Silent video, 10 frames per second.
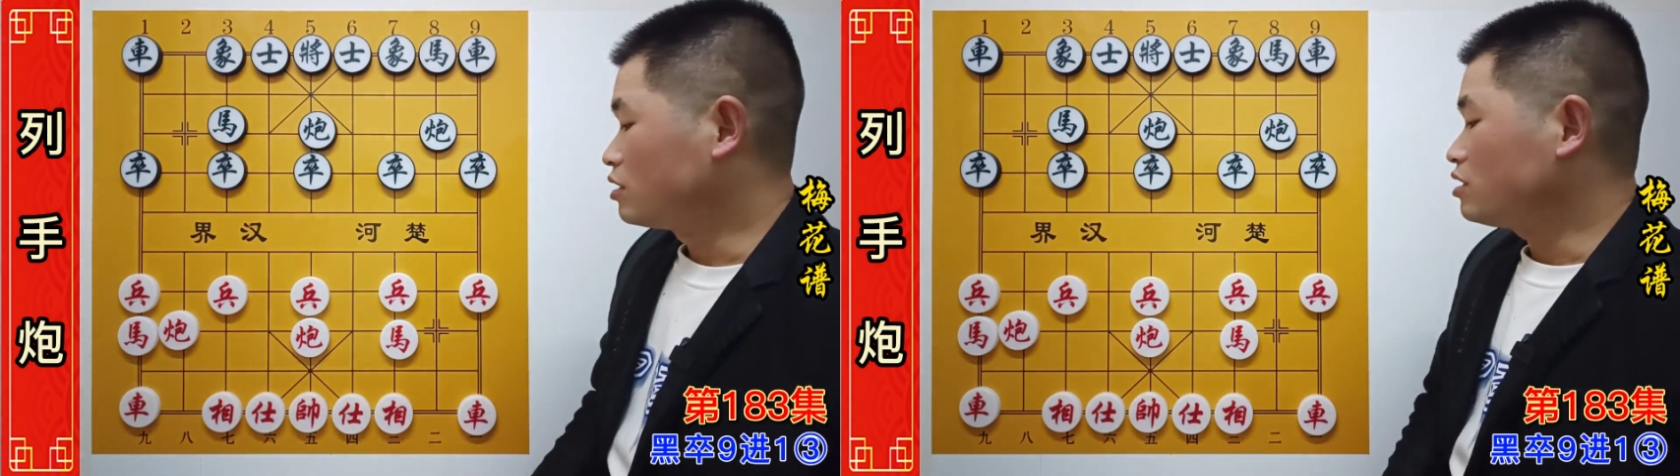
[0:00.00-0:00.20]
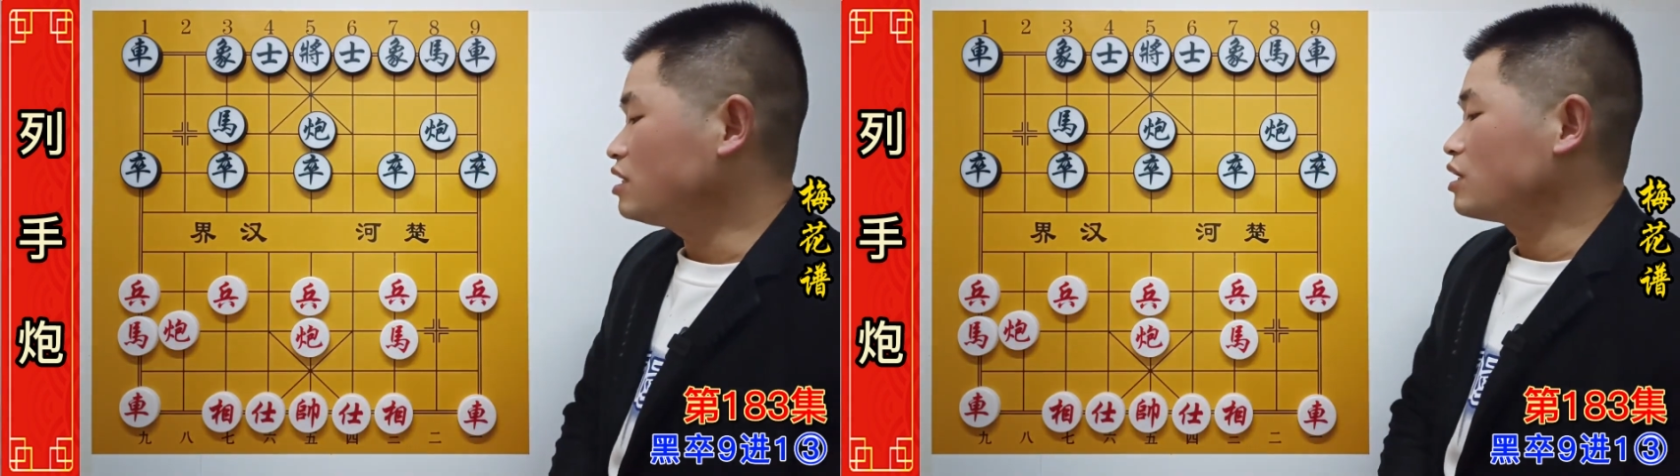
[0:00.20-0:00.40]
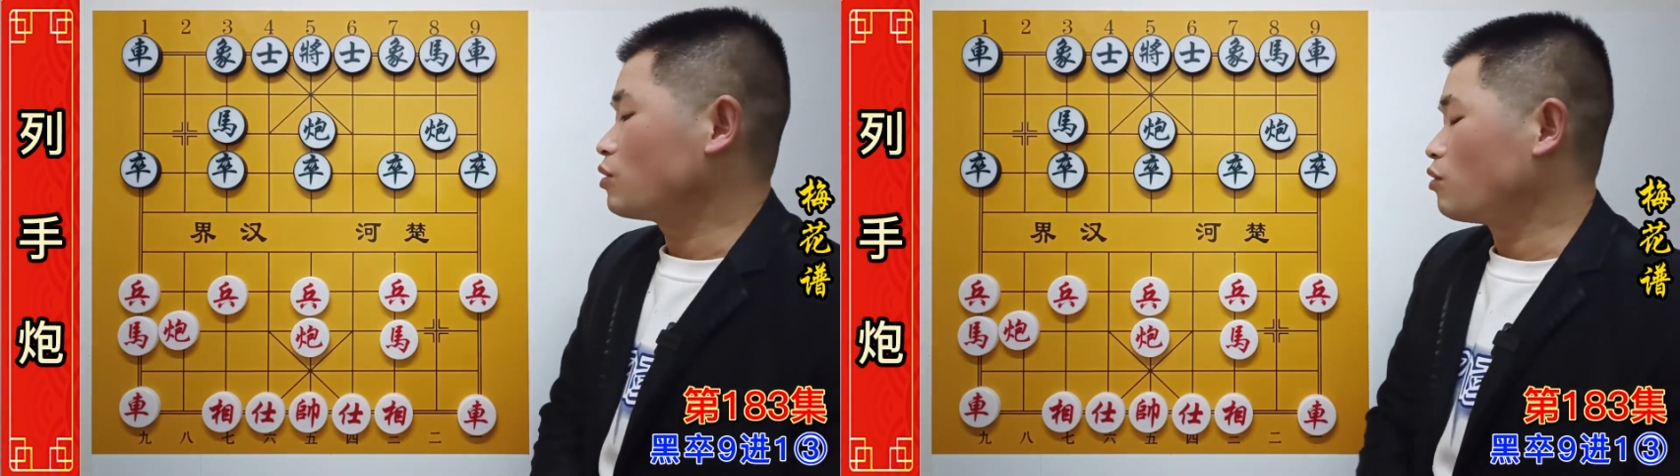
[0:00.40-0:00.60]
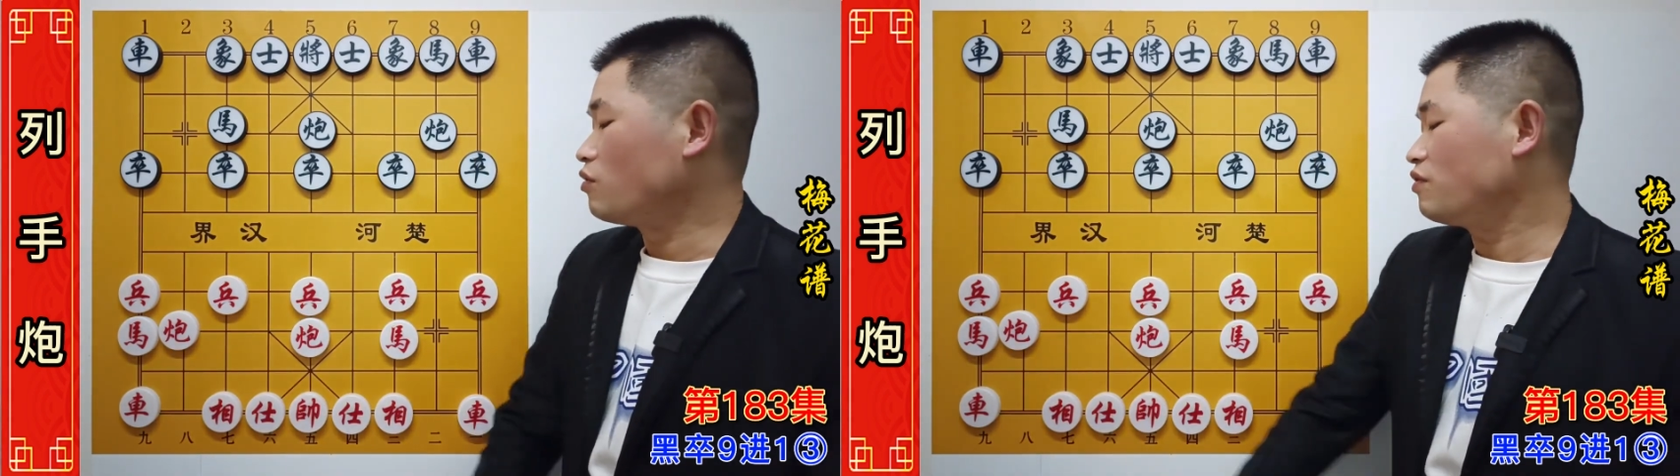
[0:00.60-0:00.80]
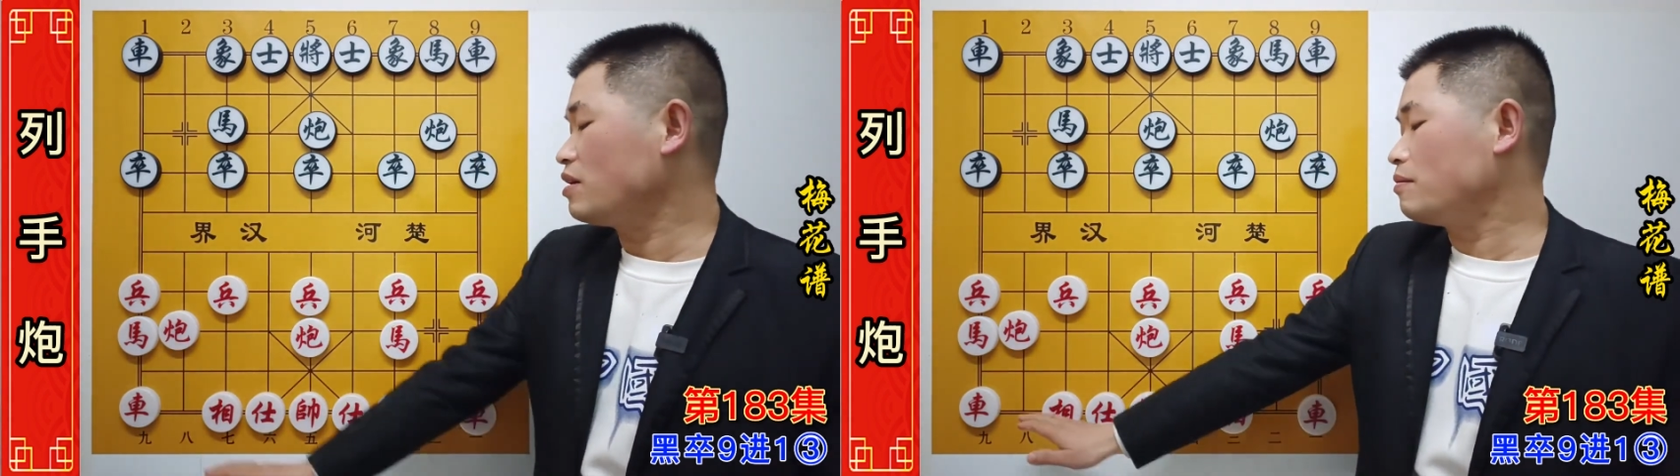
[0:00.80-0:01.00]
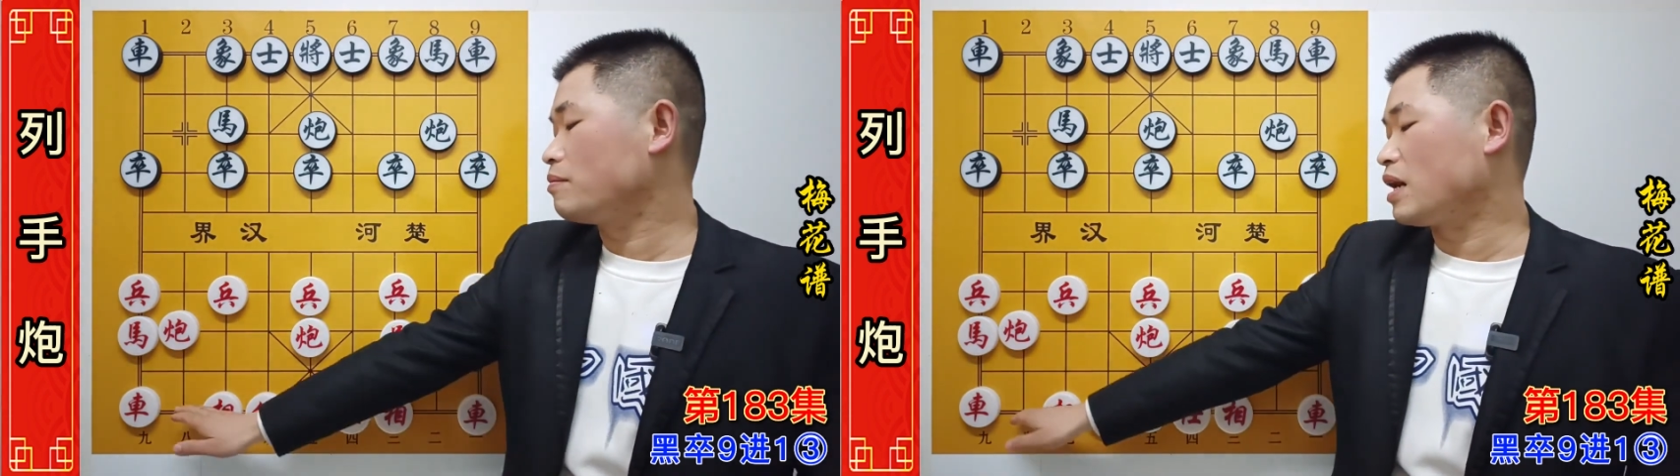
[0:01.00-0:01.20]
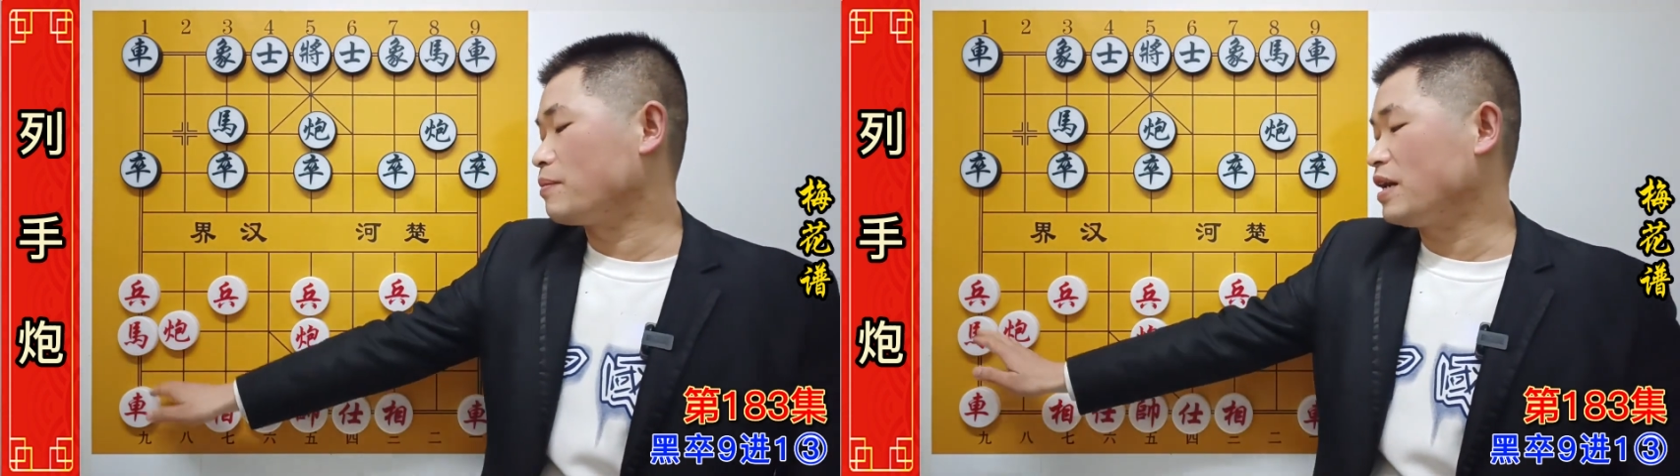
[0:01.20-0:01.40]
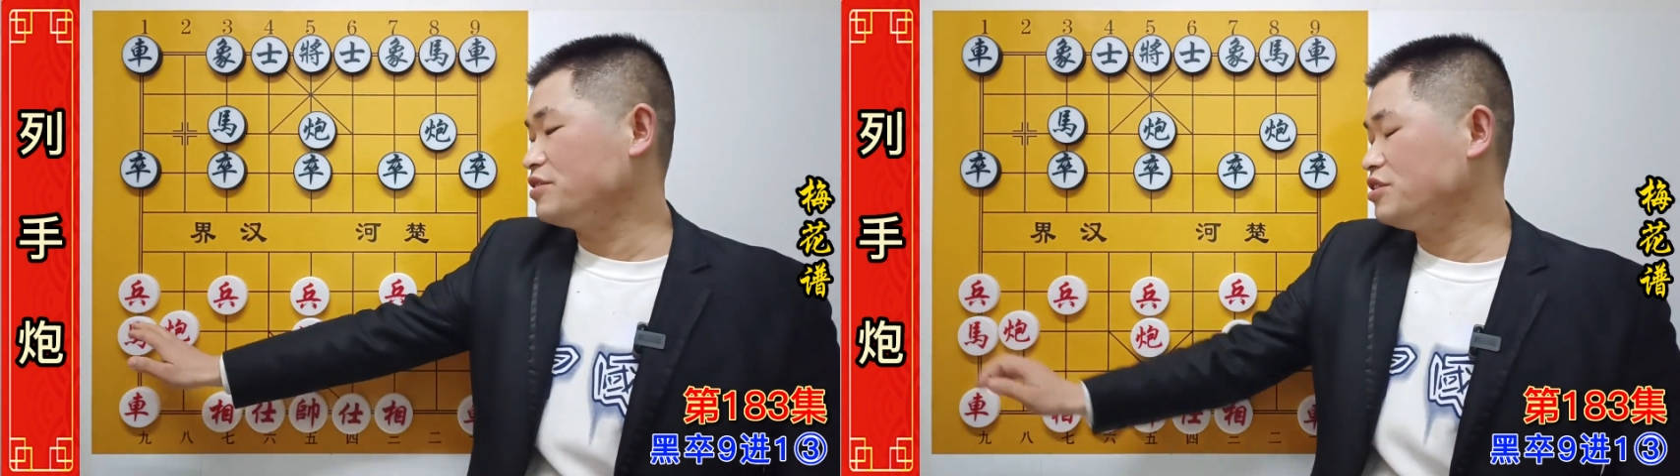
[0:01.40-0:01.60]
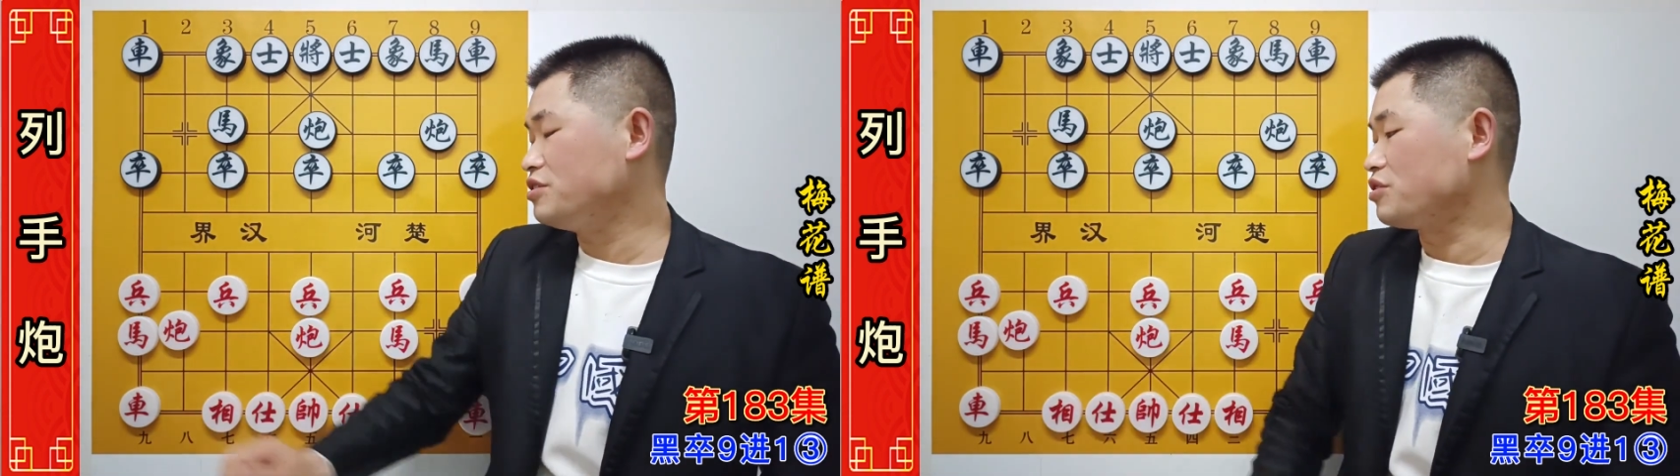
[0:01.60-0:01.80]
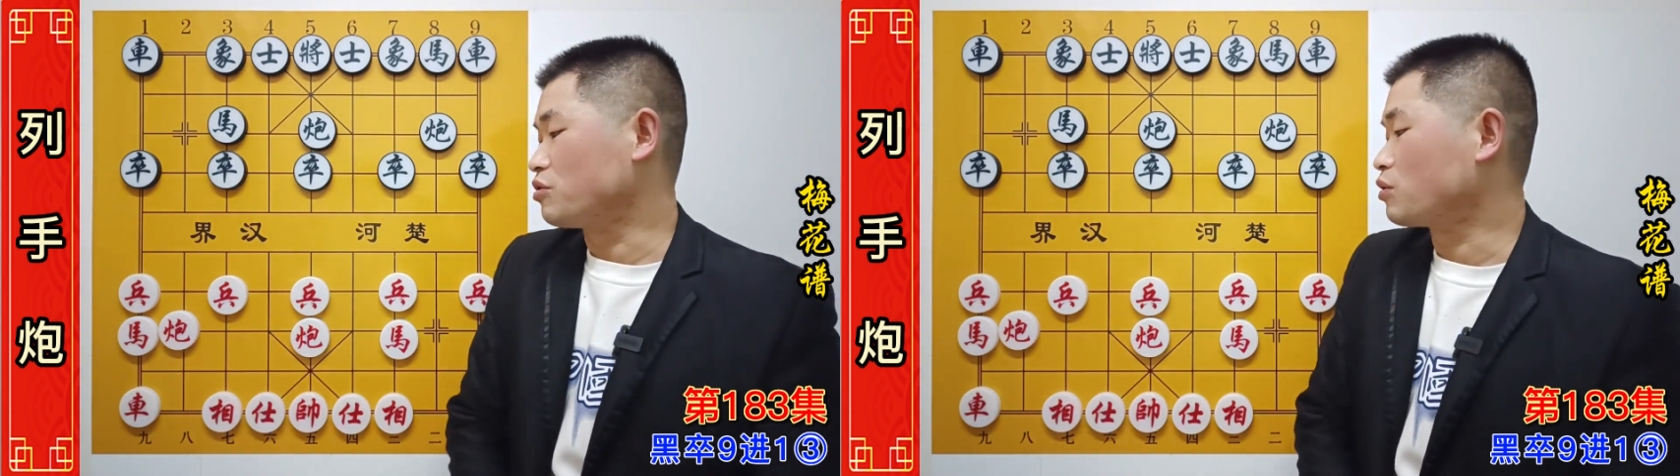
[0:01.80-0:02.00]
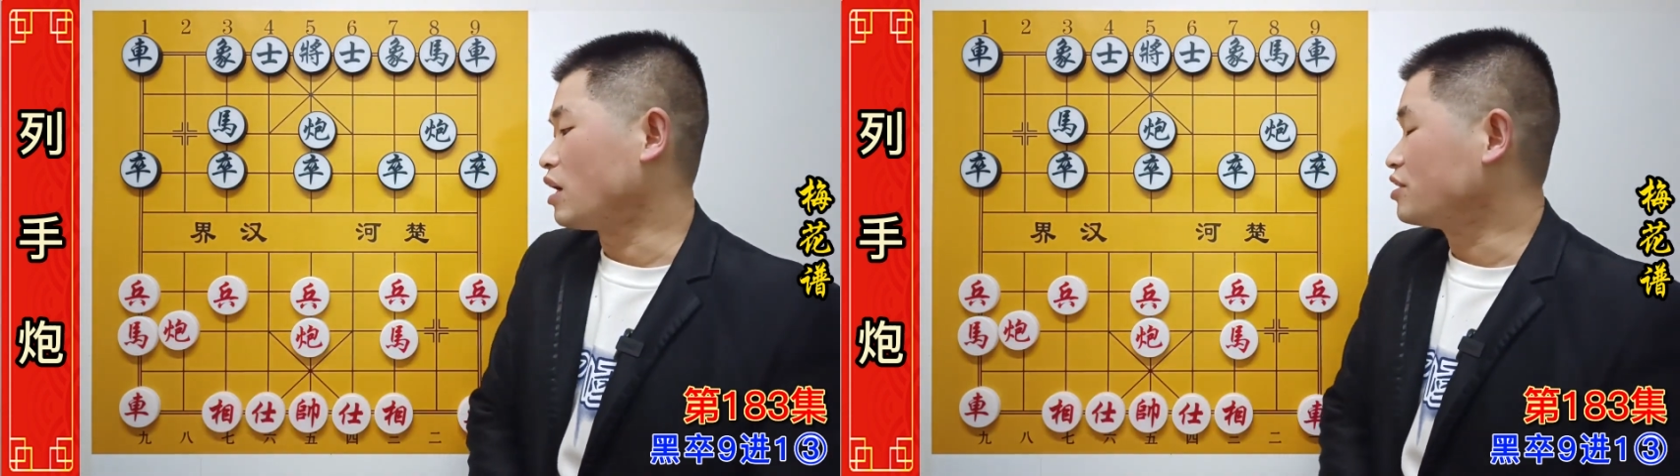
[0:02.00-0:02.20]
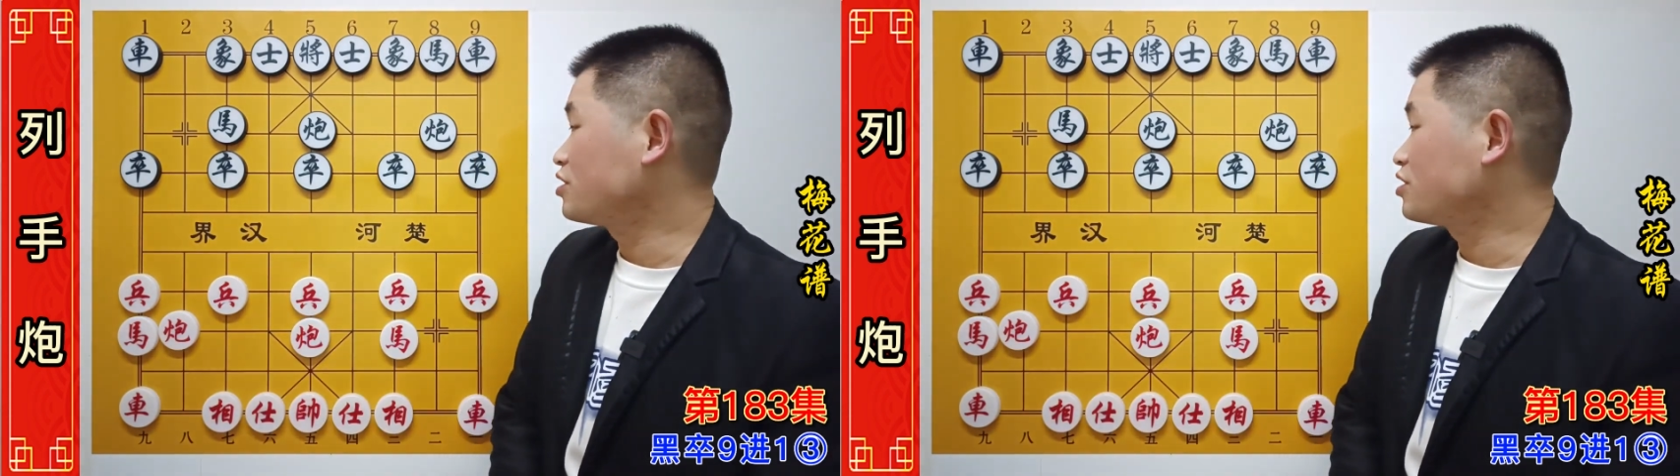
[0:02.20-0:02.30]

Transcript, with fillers: 这里红方马八进九的话，